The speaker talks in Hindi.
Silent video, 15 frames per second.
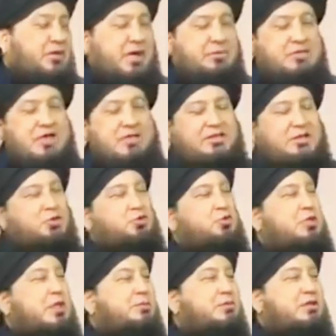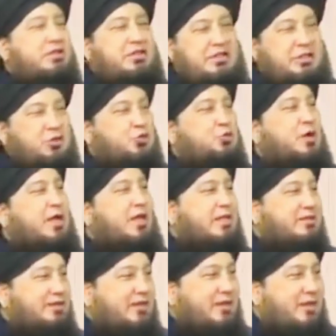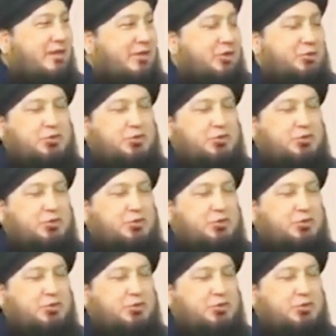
और आप जानते हैं कि दुनिया में ये तीन ही उनवान ऐसे हैं